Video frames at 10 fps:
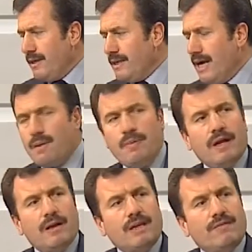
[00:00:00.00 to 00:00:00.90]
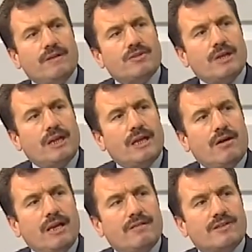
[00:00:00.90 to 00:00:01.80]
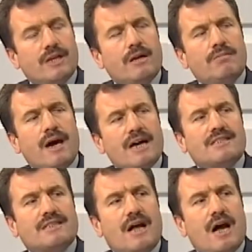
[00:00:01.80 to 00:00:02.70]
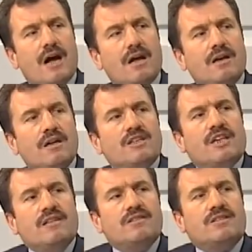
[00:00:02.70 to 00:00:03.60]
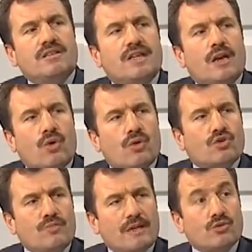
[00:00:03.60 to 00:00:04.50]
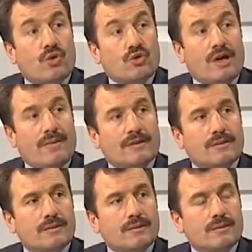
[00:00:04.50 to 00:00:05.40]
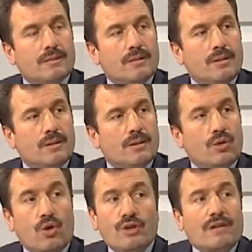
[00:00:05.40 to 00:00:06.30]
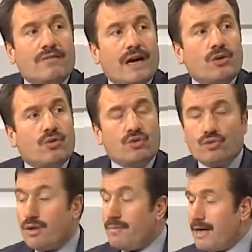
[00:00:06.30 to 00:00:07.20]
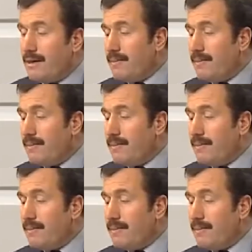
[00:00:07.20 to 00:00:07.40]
Yani Peygamber Efendimiz sallallahu aleyhi ve sellem asla kendisinden konuşmaz, konuşamaz. Onlar vahiy konuşurlar. Bakın.